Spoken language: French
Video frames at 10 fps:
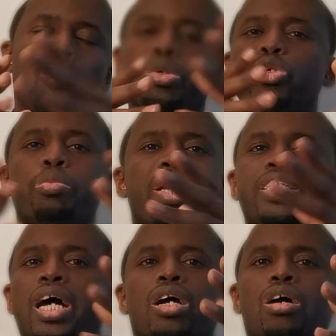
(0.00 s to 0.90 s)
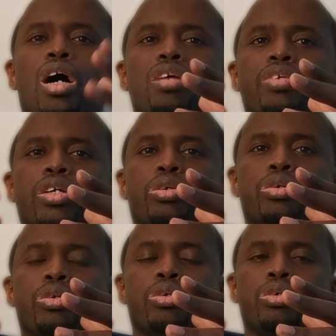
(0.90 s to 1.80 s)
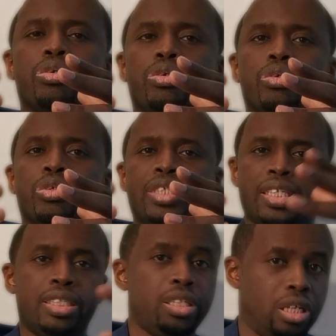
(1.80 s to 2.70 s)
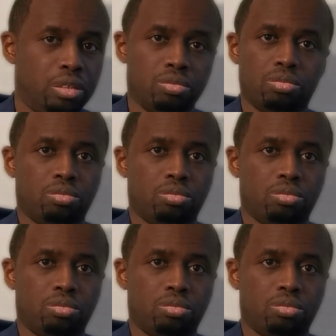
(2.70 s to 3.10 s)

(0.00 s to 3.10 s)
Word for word: On peut ne pas être d'accord avec cette idée,